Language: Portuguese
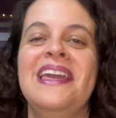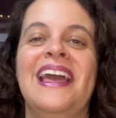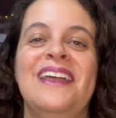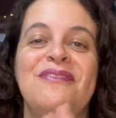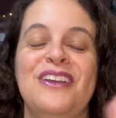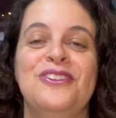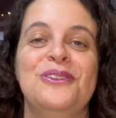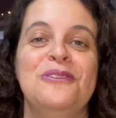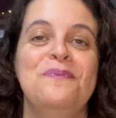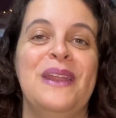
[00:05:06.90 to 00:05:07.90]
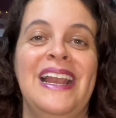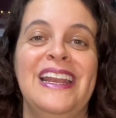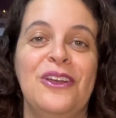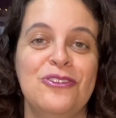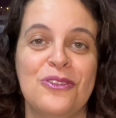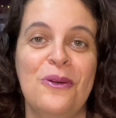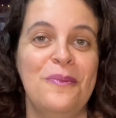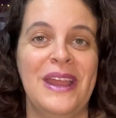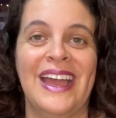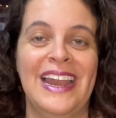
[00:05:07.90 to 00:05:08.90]
e ela faz de tudo para ele não
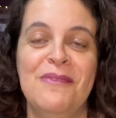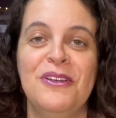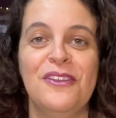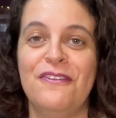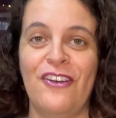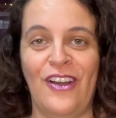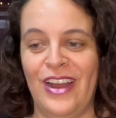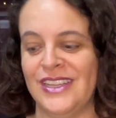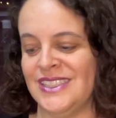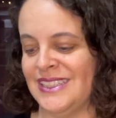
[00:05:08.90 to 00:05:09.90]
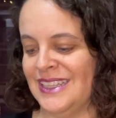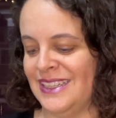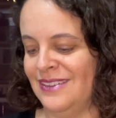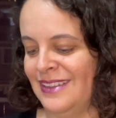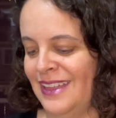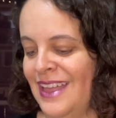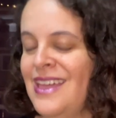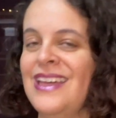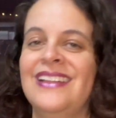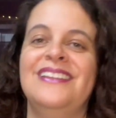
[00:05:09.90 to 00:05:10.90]
descobrir que ela é muito forte, entendeu?
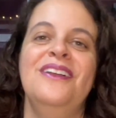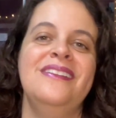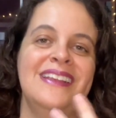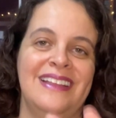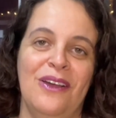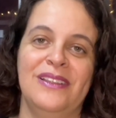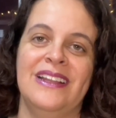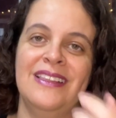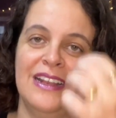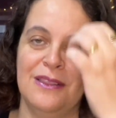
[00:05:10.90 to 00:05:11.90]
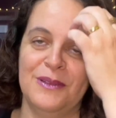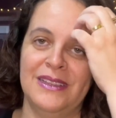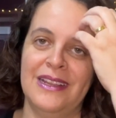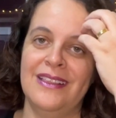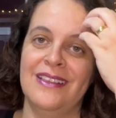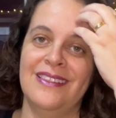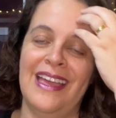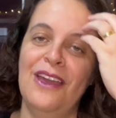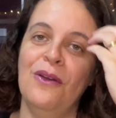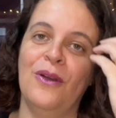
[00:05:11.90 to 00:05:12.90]
Então, assim, tem outras cenas muito interessantes.
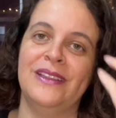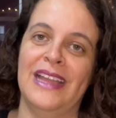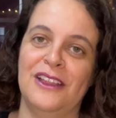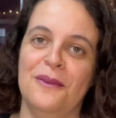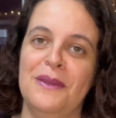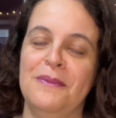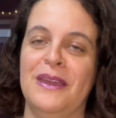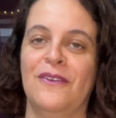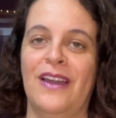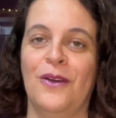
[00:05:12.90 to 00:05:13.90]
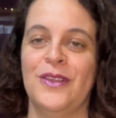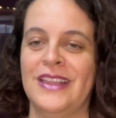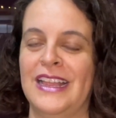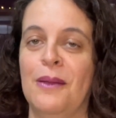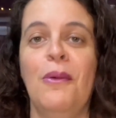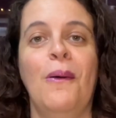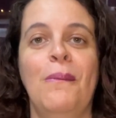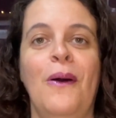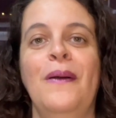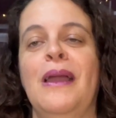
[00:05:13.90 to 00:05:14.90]
Aí o coitado do Miminho vai gostar da
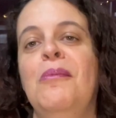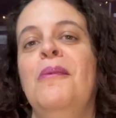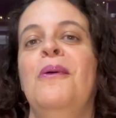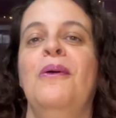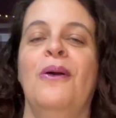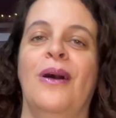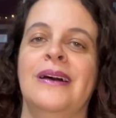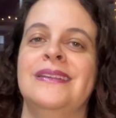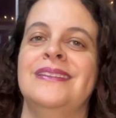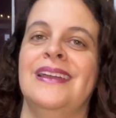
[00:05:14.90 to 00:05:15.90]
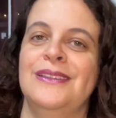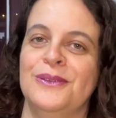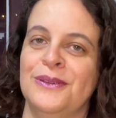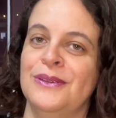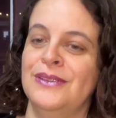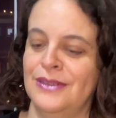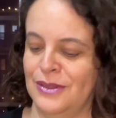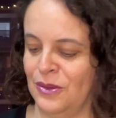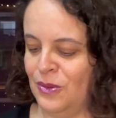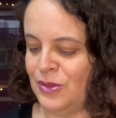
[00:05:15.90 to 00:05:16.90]
Bombom e a Bombom gosta do
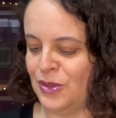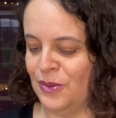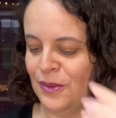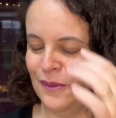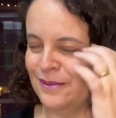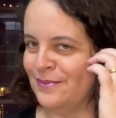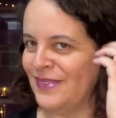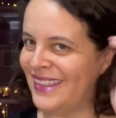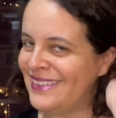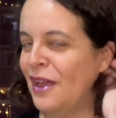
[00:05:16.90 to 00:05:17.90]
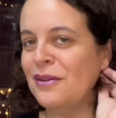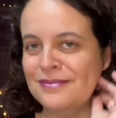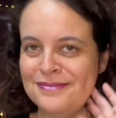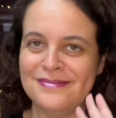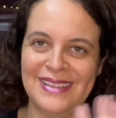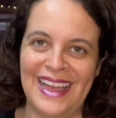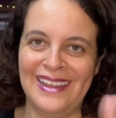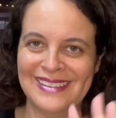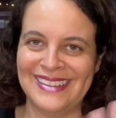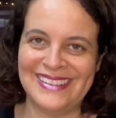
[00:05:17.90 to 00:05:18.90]
Gudu Até, o, né,
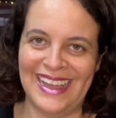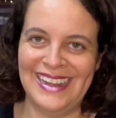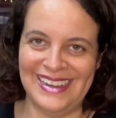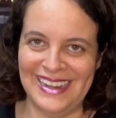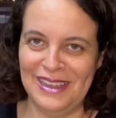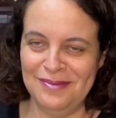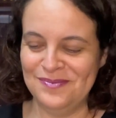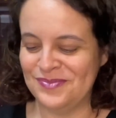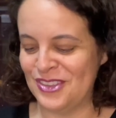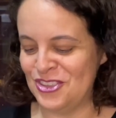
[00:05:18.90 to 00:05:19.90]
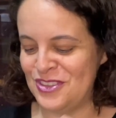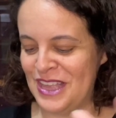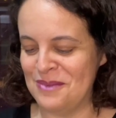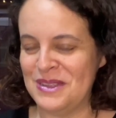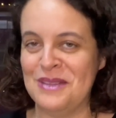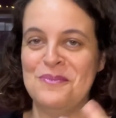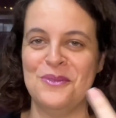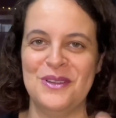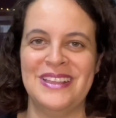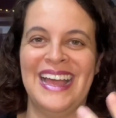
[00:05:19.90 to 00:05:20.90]
até ali, né? A gente sabe que
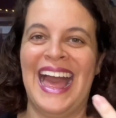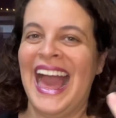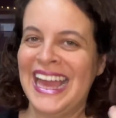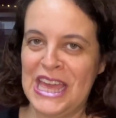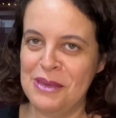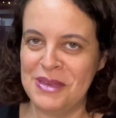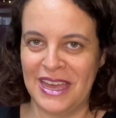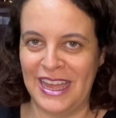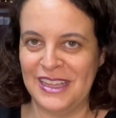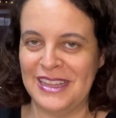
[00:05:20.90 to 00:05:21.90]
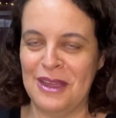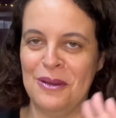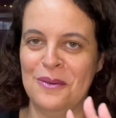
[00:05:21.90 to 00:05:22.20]
depois a, a, química entre o